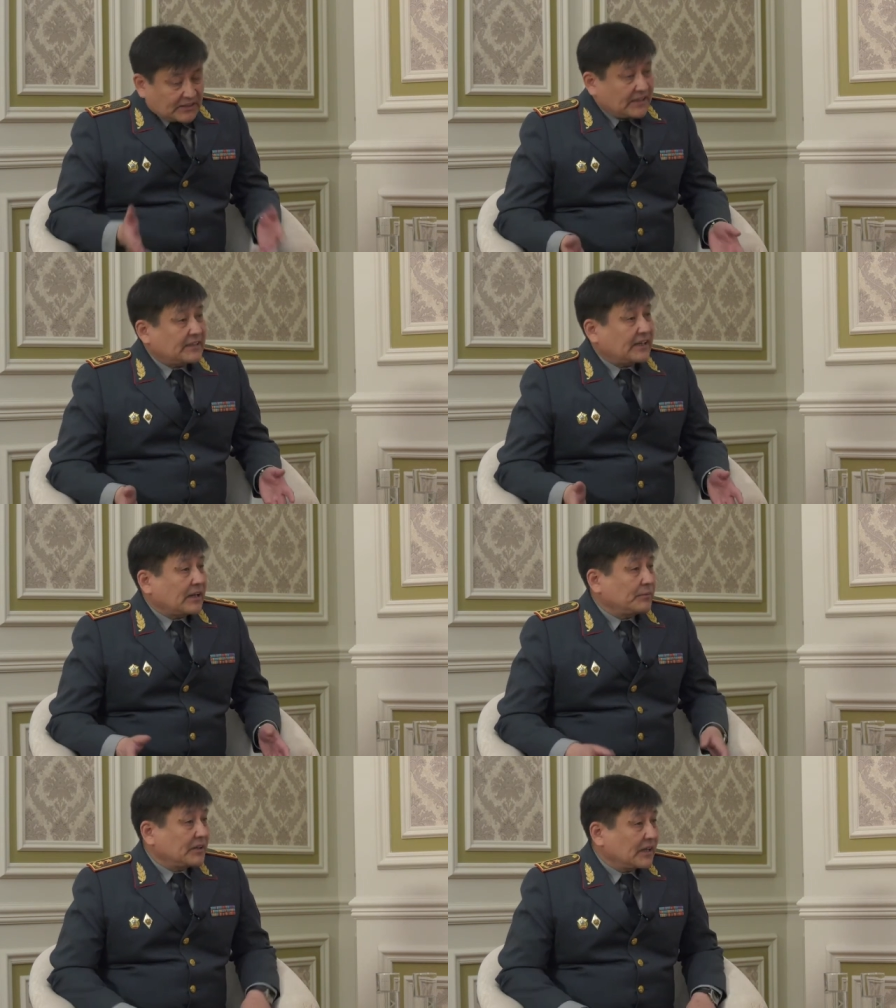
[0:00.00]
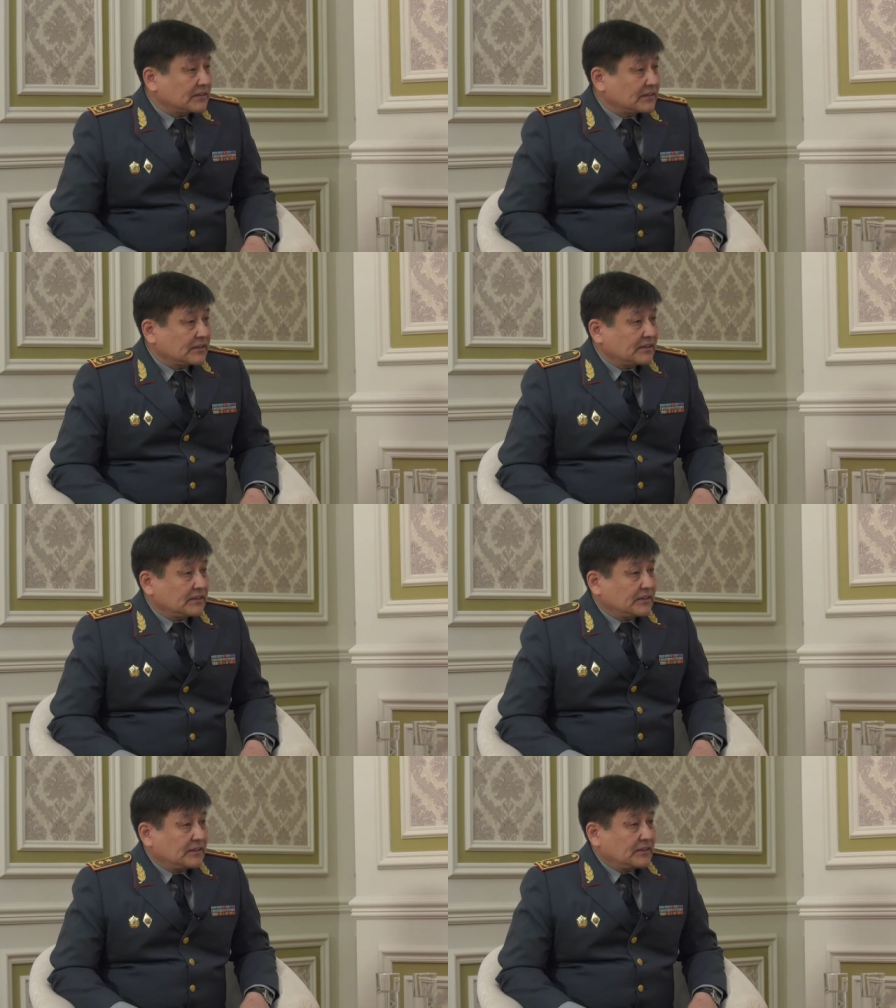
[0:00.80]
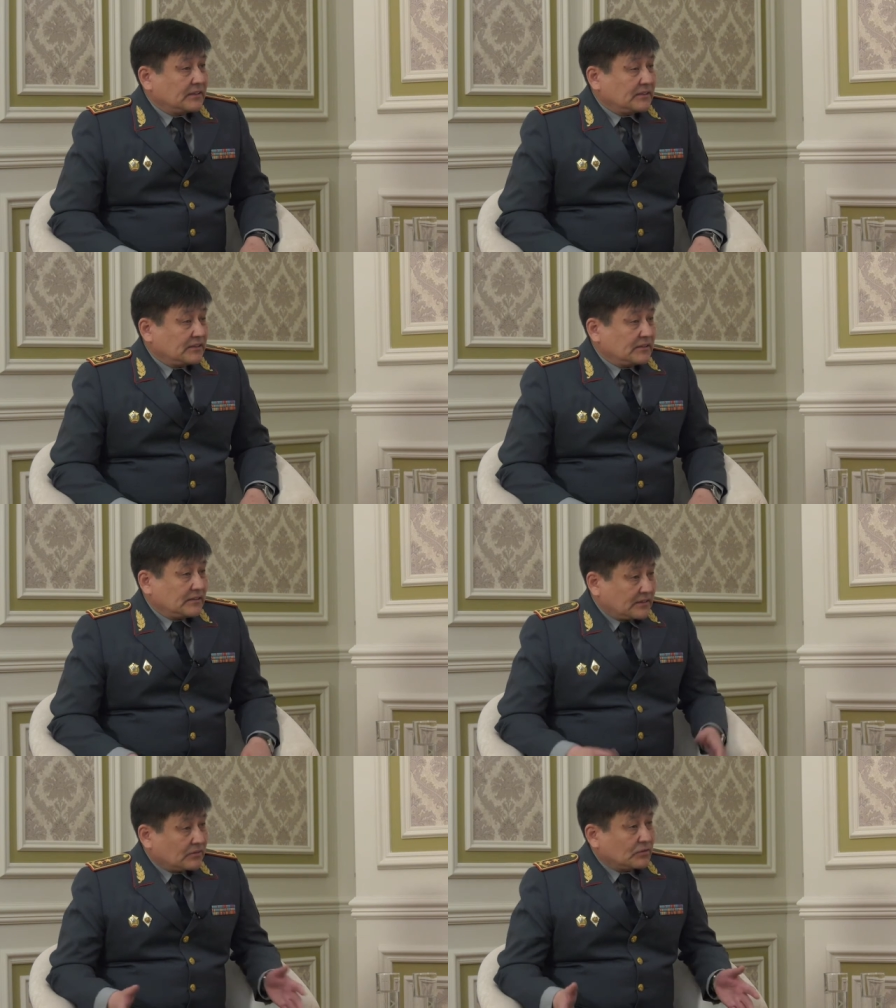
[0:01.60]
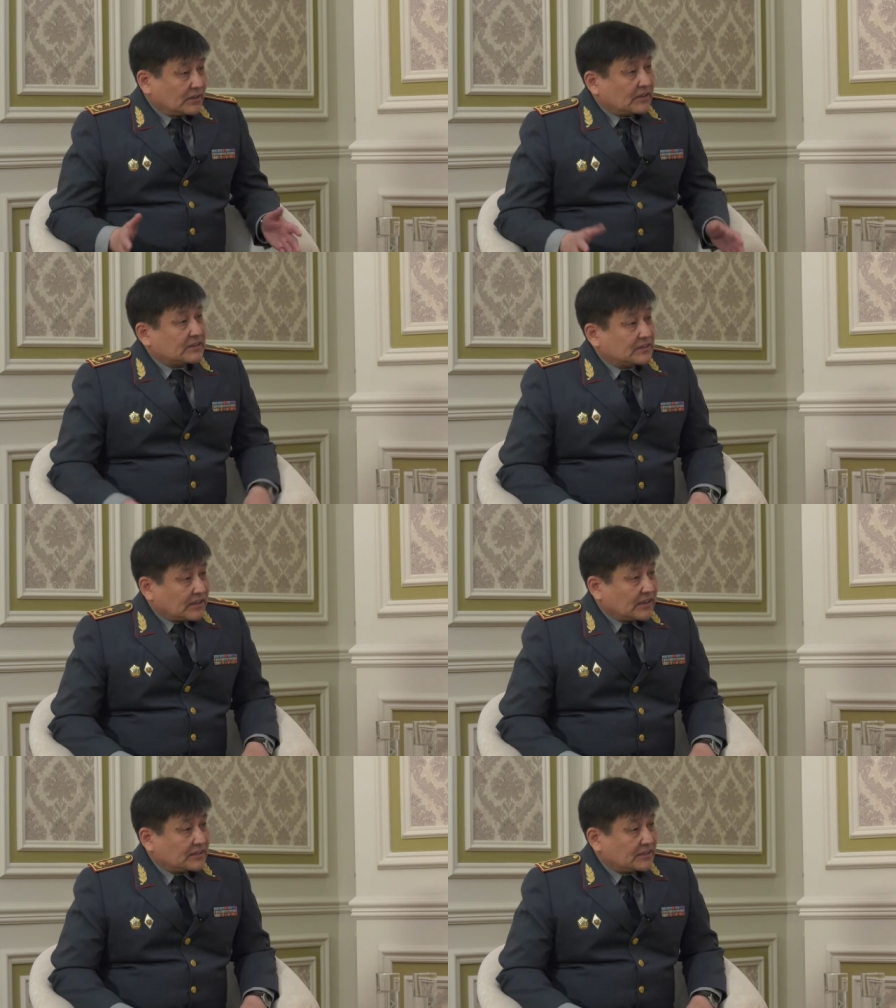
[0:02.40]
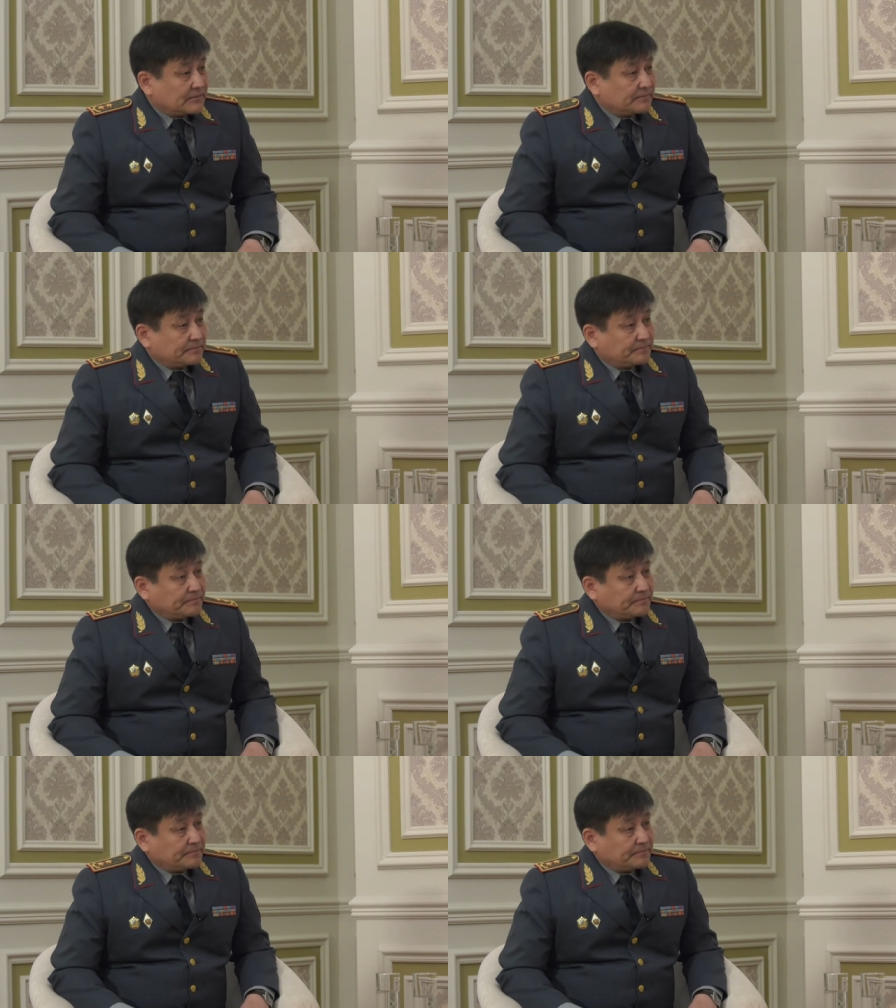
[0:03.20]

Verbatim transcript: дать рекомендации. Это вот наша задача.